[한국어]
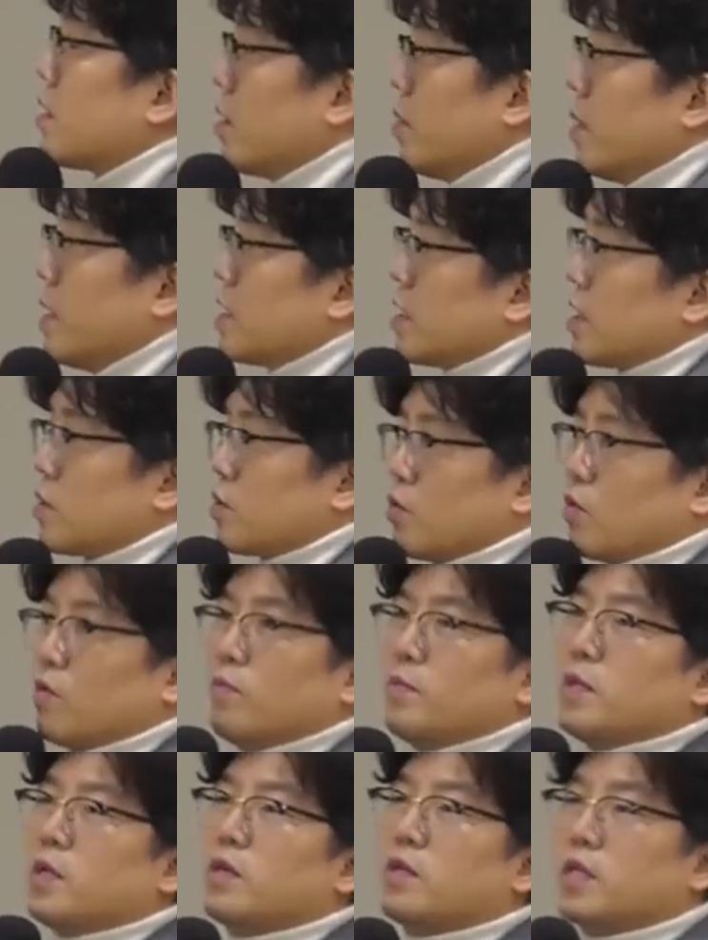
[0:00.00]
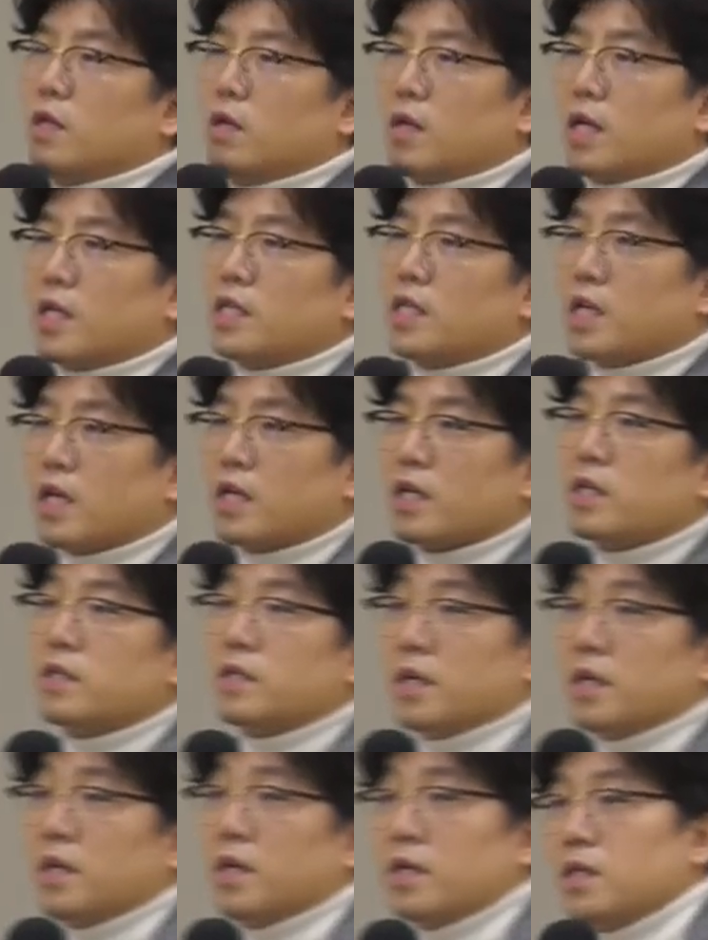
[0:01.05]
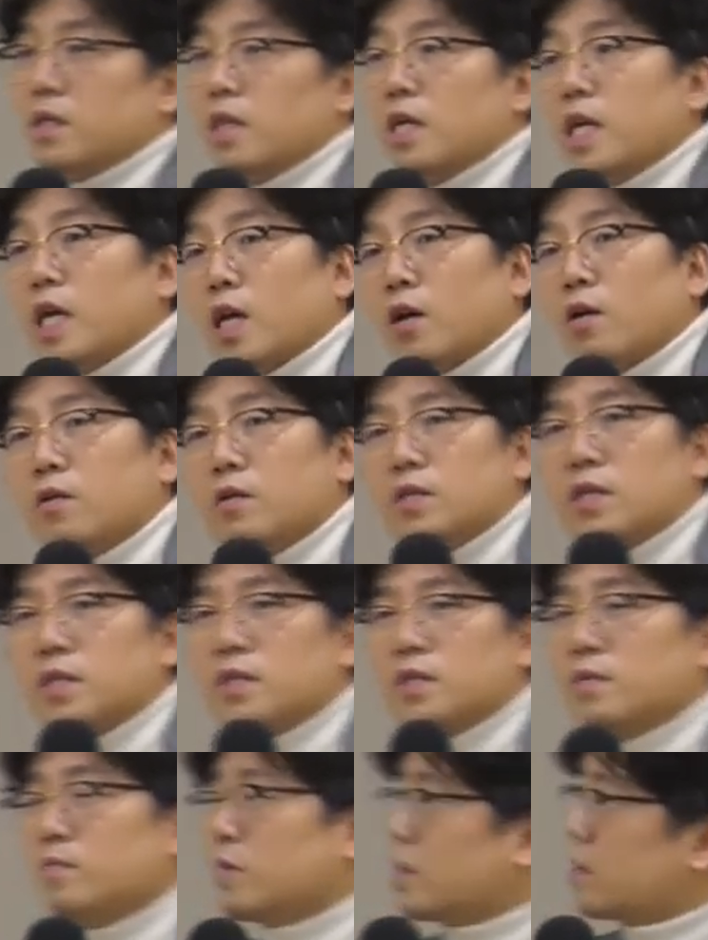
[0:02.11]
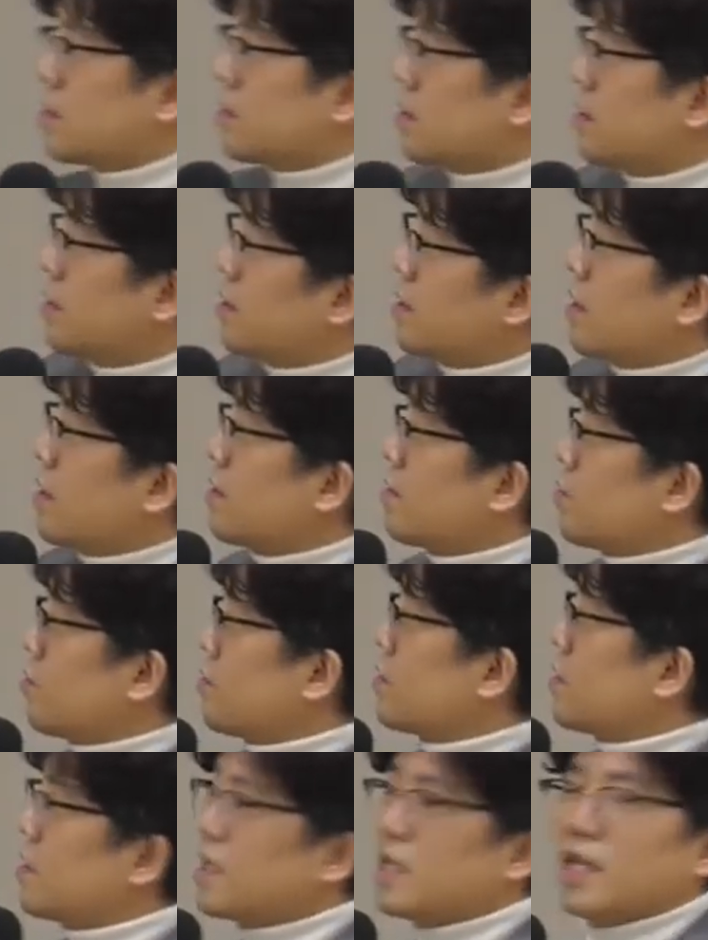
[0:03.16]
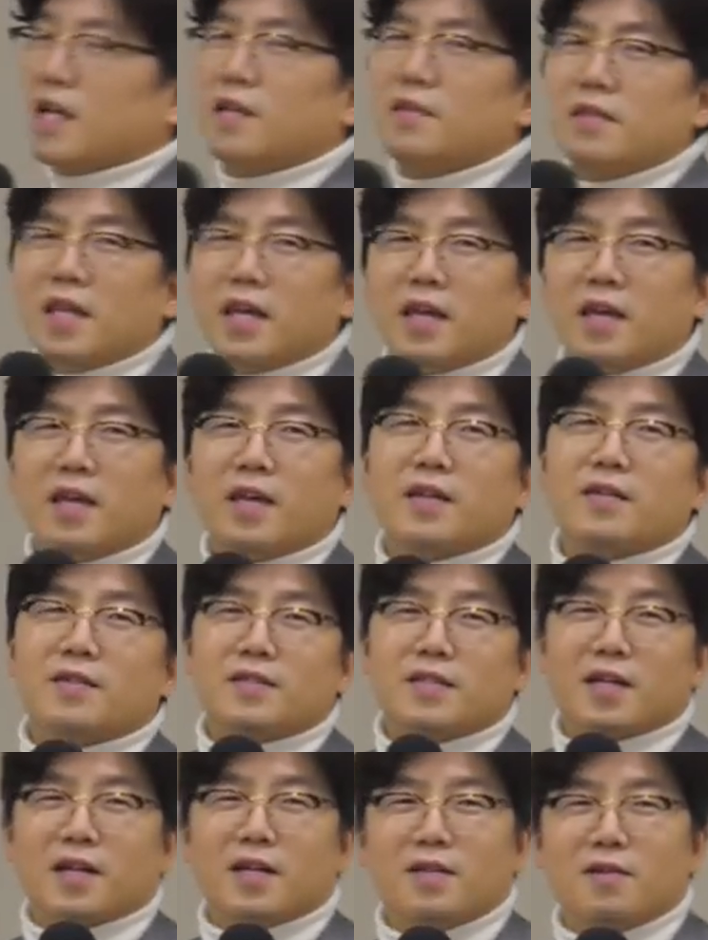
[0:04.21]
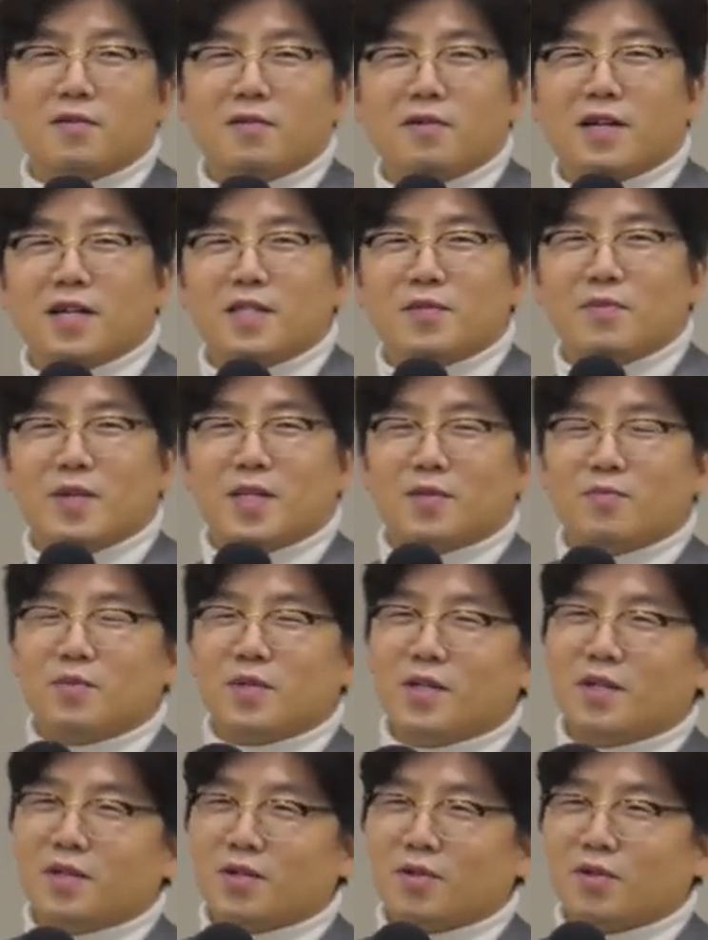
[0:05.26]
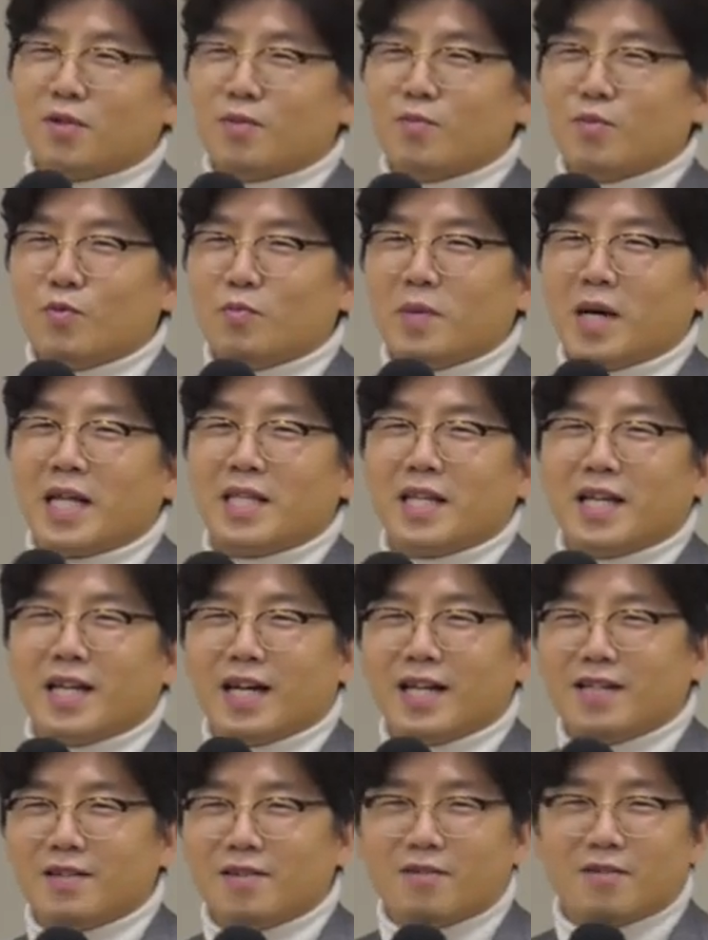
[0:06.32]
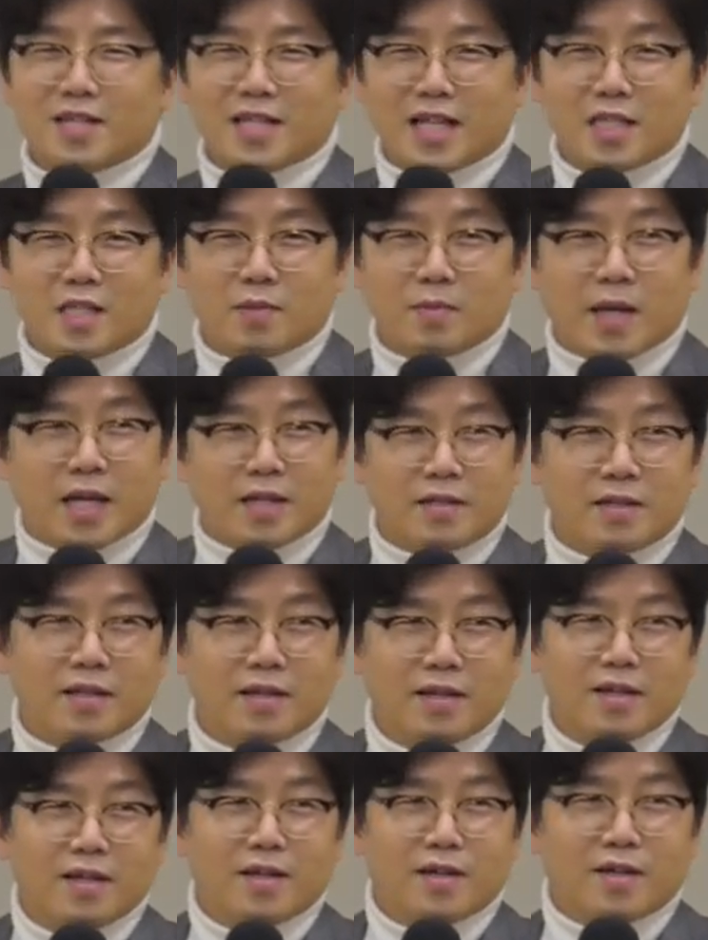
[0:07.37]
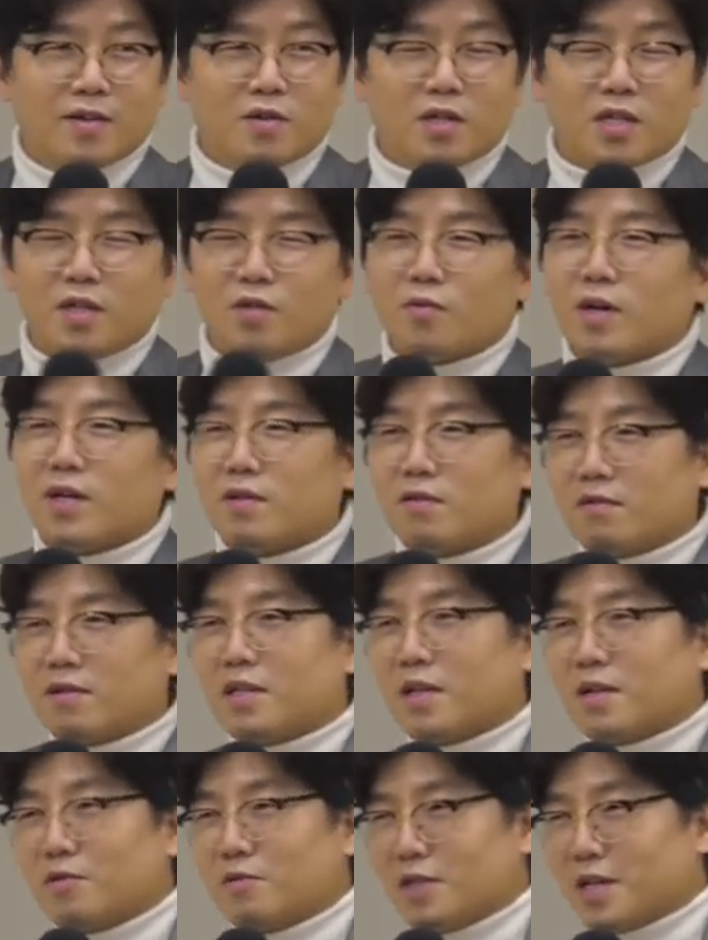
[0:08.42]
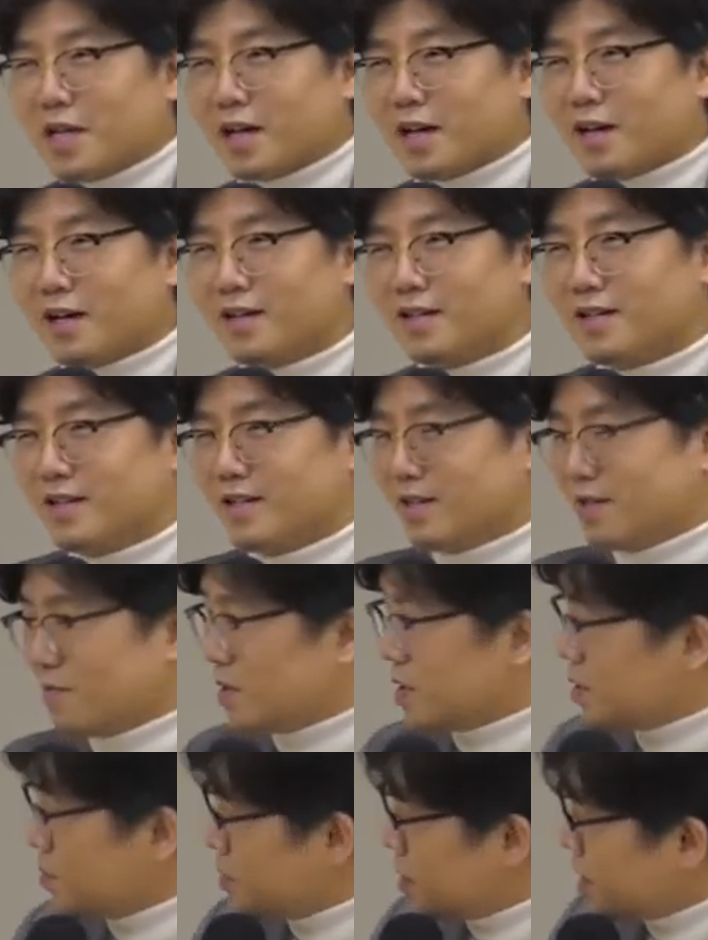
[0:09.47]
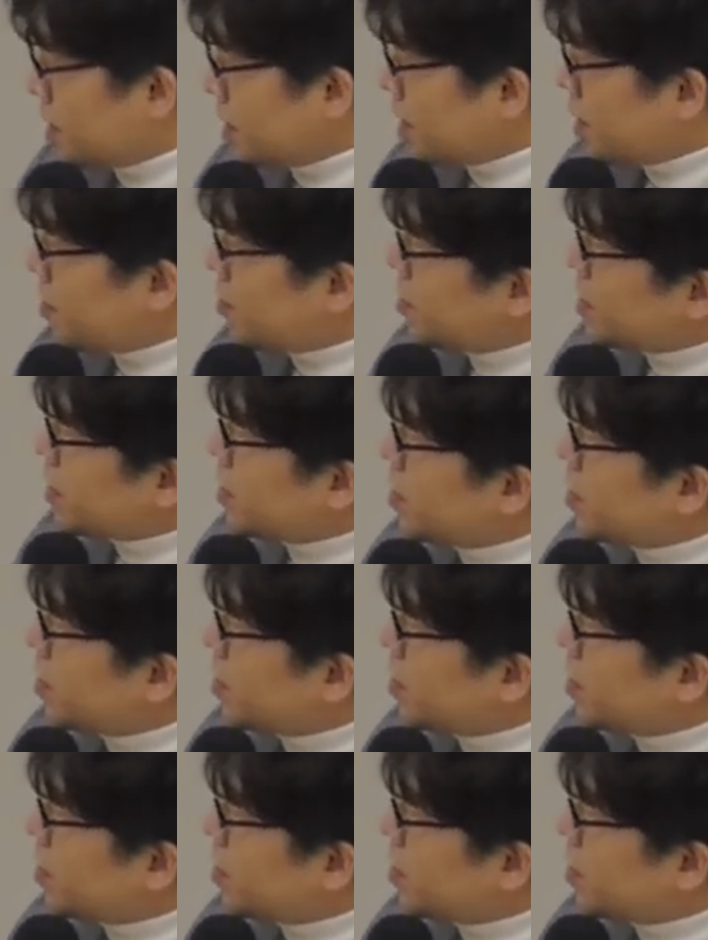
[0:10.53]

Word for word: 그러면 이제 조금 더 리얼한 이야기를 해드릴게요. 사실 뭐 이렇게 좀 그렇긴 한데 제가 이런 것까지 말씀드리는 건 너무 많이 까는 거긴 하지만 기왕 이렇게 된 거니까 말씀드릴게요.